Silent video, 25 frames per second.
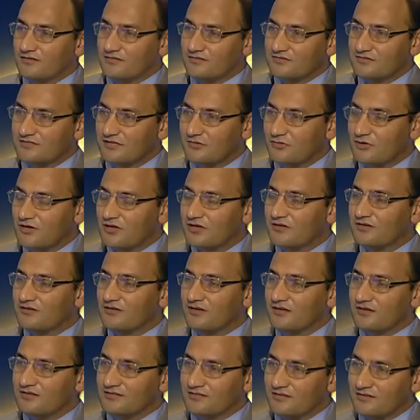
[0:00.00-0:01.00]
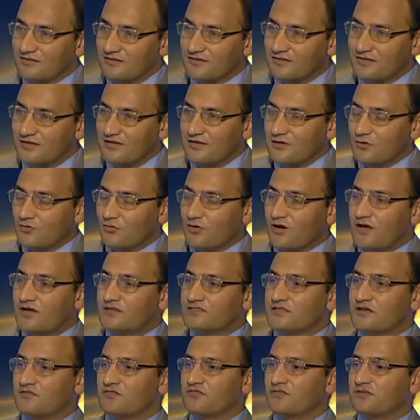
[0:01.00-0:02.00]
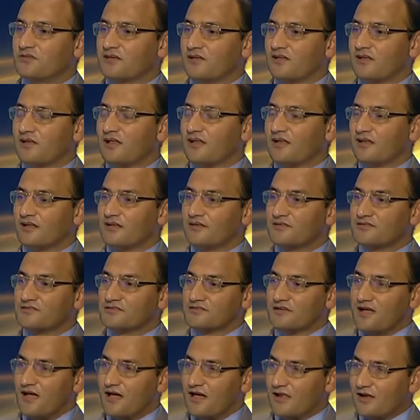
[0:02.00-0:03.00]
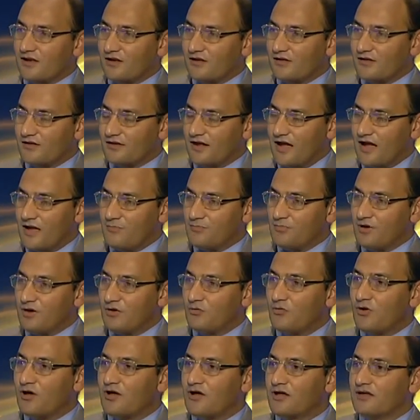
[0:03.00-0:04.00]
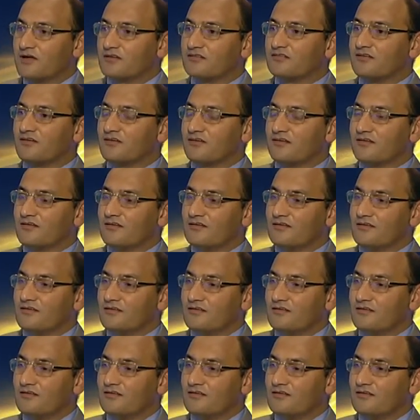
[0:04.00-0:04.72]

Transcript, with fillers: الدواجن أيضا وهذا في إخلالا للصحة العامة وإهدارا